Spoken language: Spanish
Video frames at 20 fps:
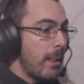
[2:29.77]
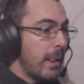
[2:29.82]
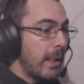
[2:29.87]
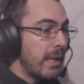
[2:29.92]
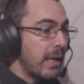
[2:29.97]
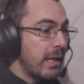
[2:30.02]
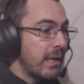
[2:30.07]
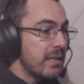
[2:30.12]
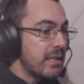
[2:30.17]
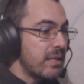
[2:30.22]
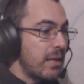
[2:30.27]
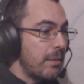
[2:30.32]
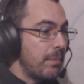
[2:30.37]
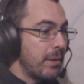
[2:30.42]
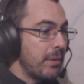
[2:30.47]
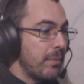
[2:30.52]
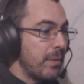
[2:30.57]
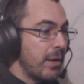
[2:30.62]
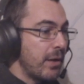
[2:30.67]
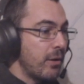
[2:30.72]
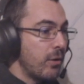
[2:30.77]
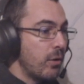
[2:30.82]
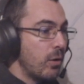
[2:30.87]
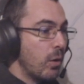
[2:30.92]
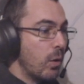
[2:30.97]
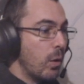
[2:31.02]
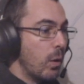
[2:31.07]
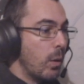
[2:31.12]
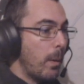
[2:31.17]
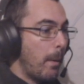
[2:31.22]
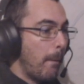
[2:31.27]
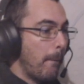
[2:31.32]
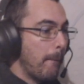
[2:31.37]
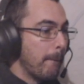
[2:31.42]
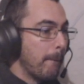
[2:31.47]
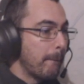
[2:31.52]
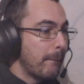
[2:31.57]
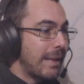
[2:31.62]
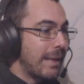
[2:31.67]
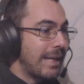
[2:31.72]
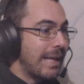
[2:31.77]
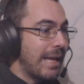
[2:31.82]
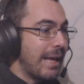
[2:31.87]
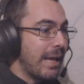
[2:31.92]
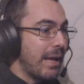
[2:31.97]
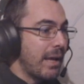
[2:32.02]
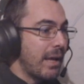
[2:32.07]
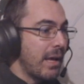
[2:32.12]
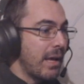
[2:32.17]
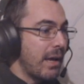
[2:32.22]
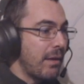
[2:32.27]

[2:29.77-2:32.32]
Y el que está el primero que